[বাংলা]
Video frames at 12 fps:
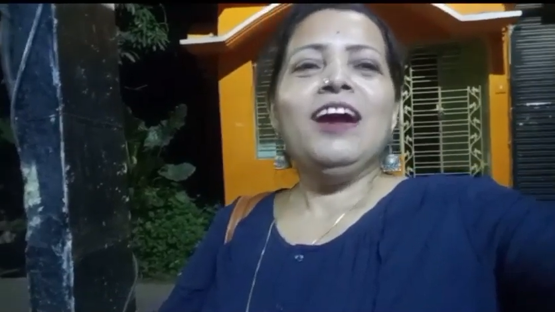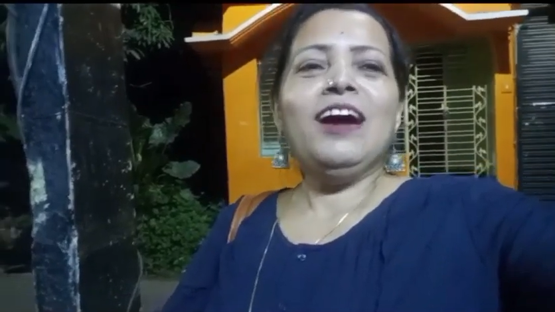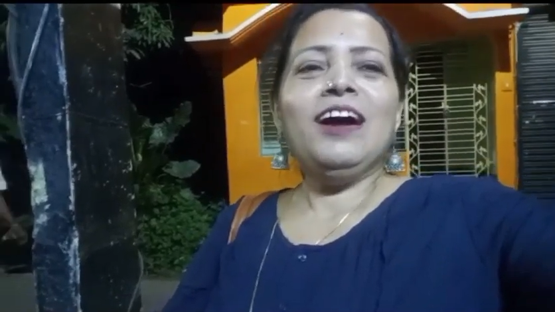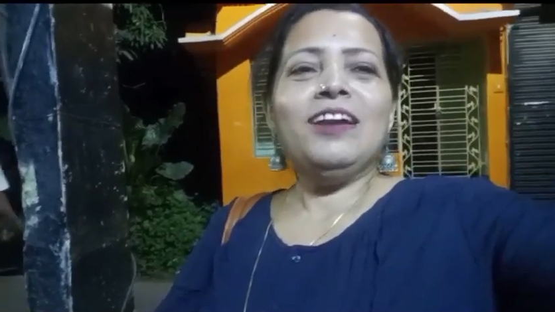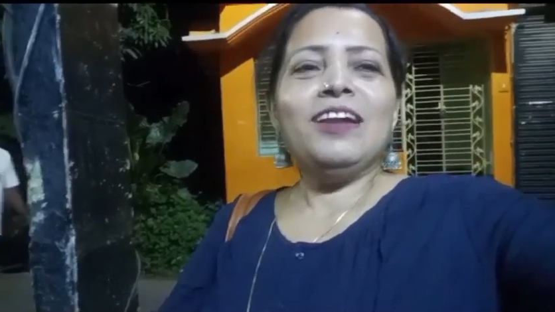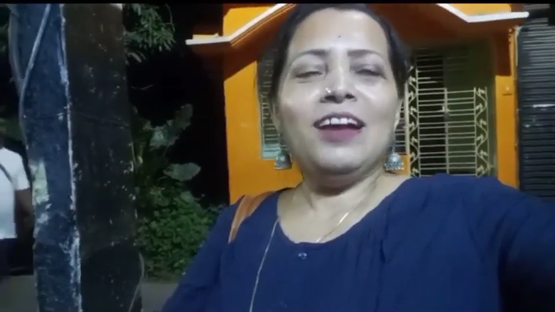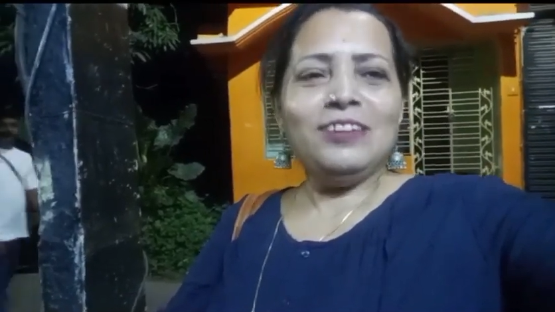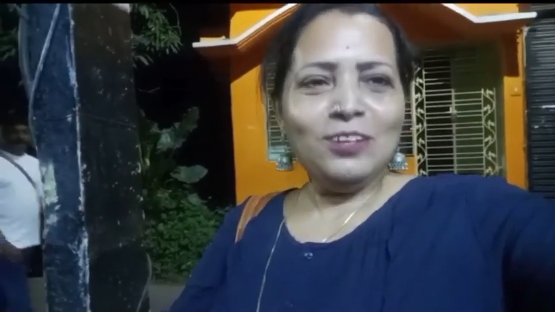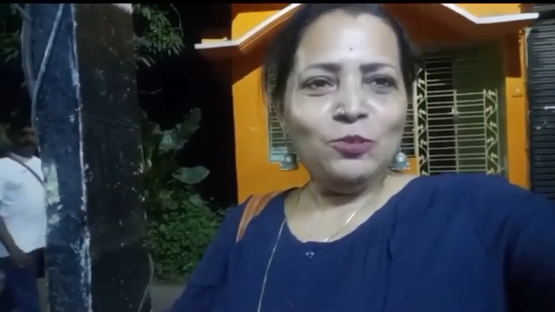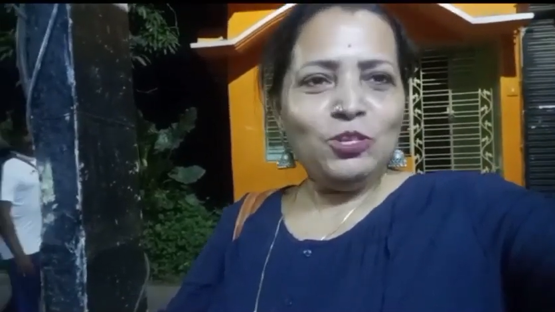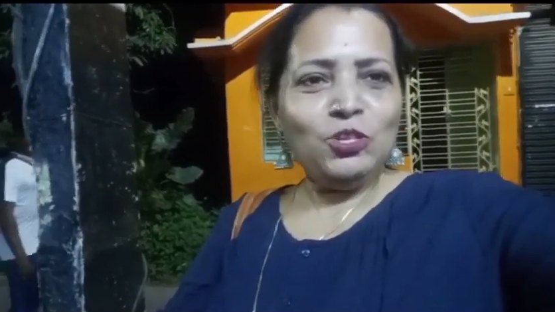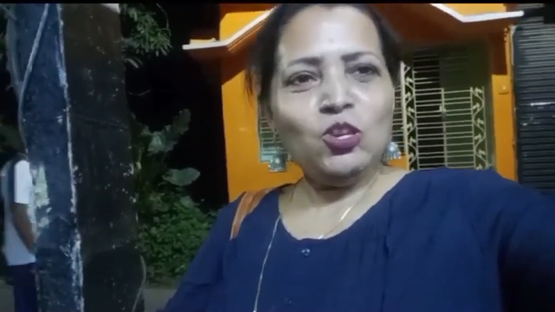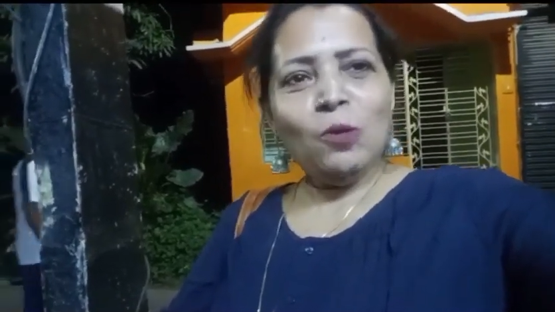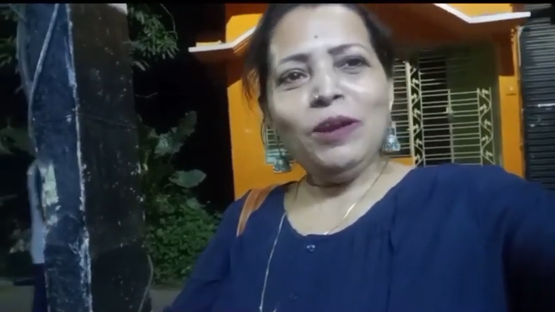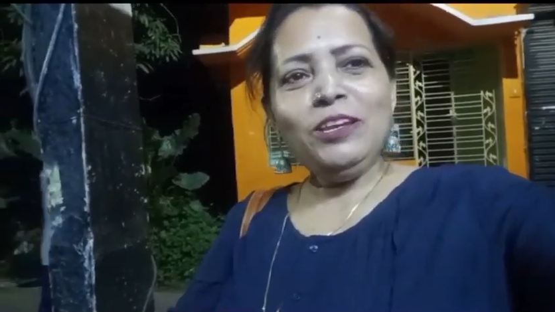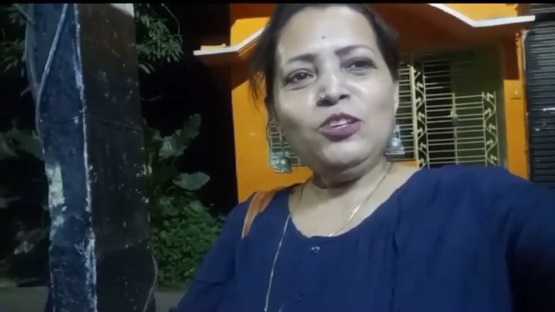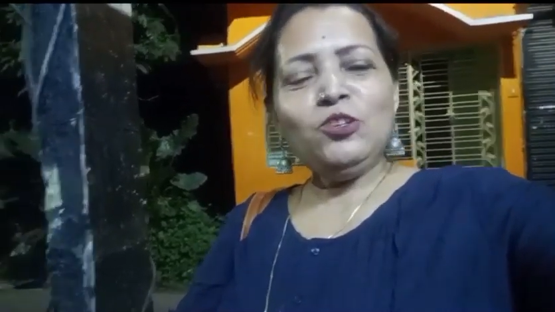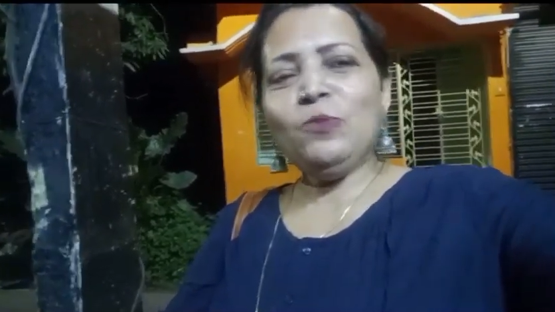আর আশা করছি সবাই
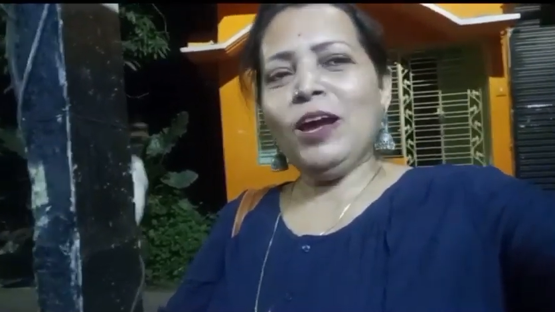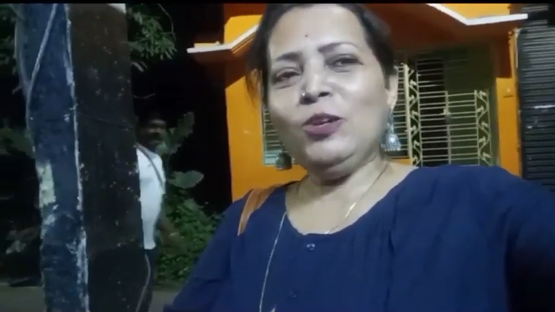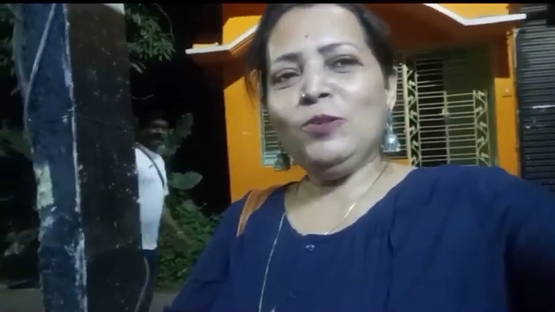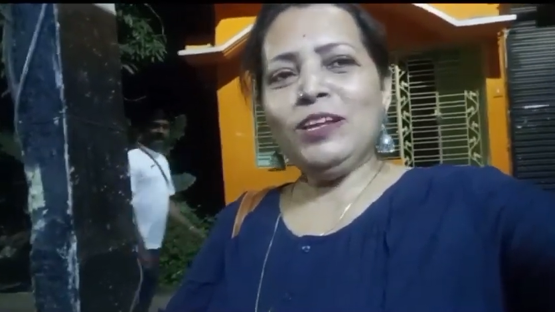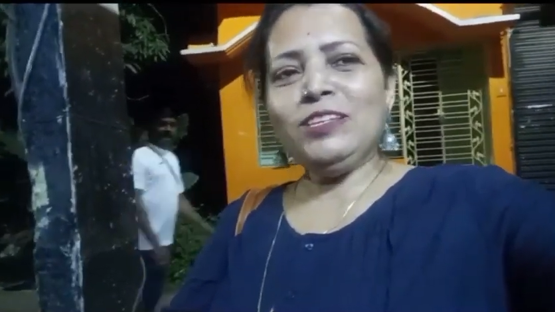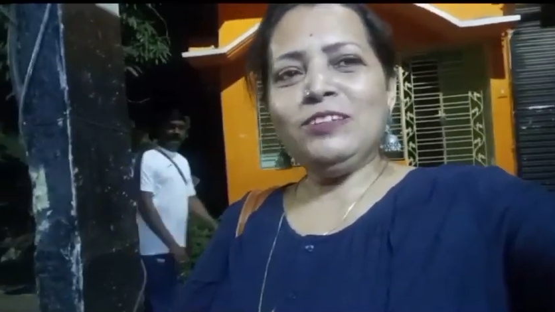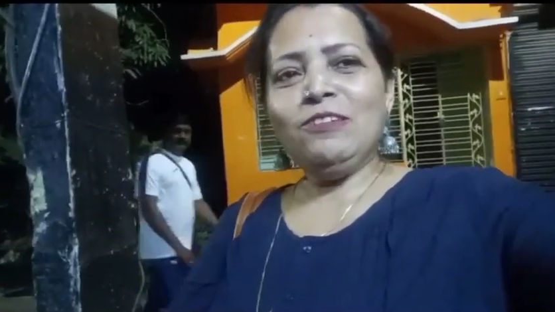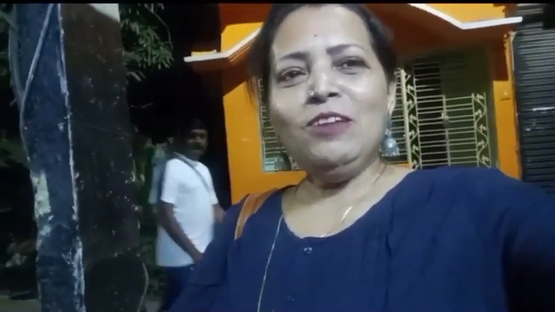নিশ্চয়ই ভালো আছে